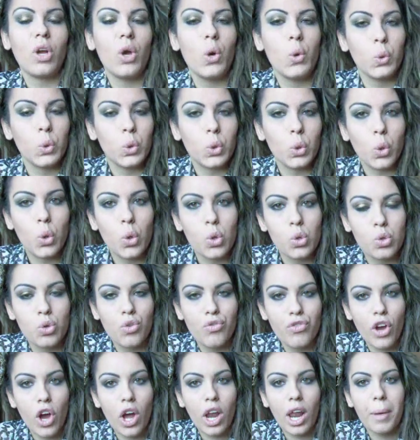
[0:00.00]
un trucco sul
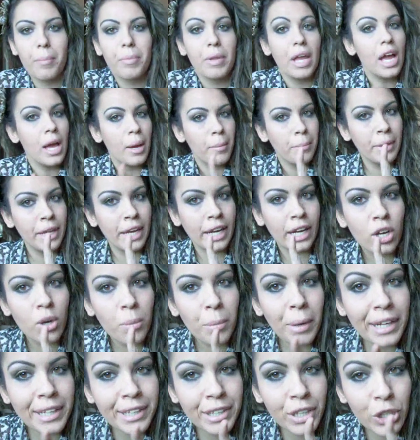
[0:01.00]
viola. Mi
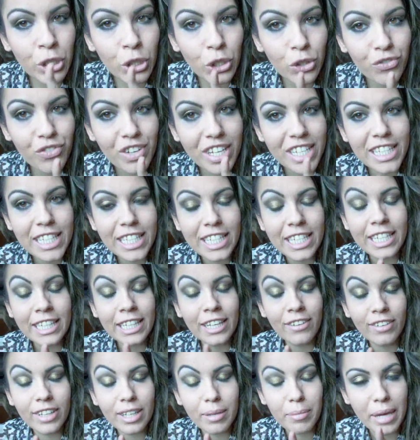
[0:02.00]
raccomando, non
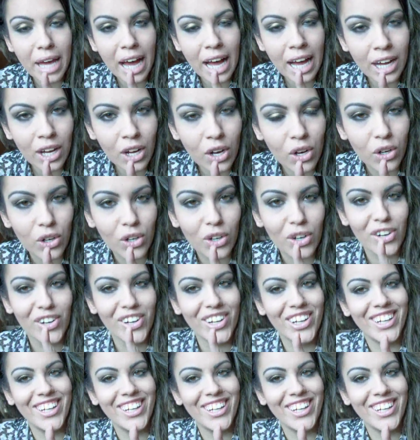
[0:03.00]
vestitevi di bianco!